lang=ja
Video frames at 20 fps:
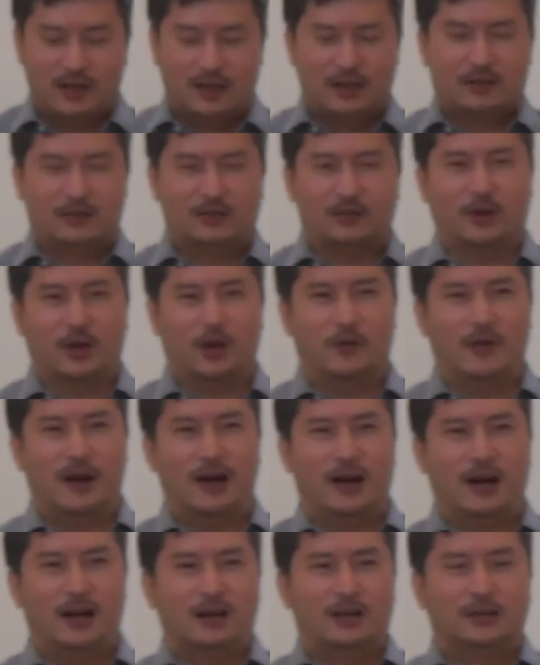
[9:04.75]
それ
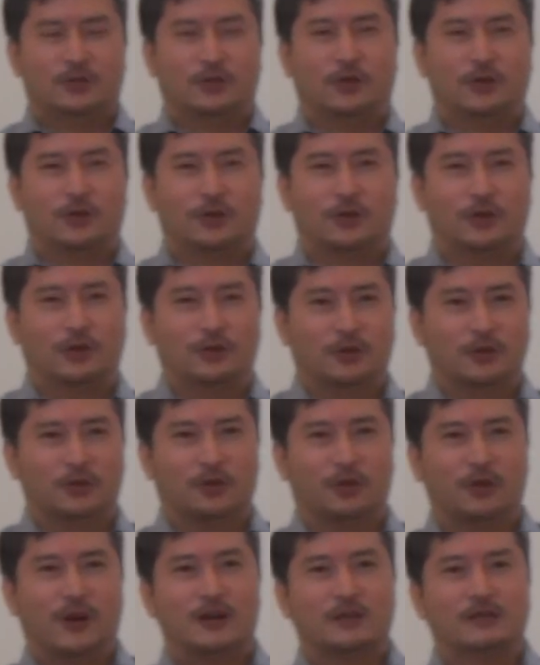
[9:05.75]
は東京の
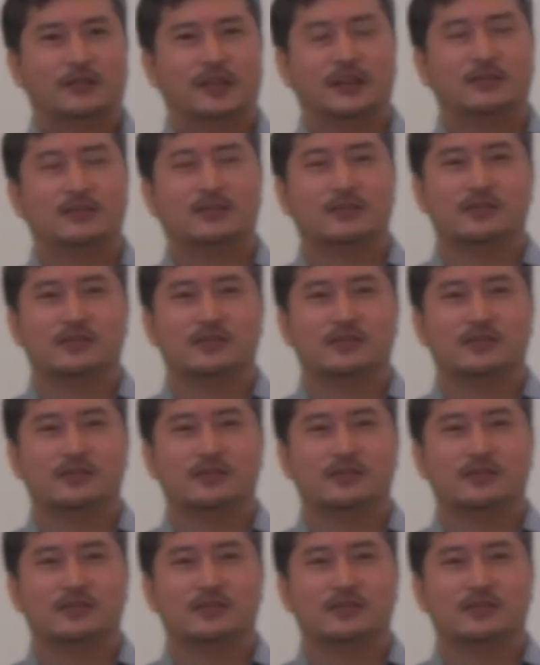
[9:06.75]
とある展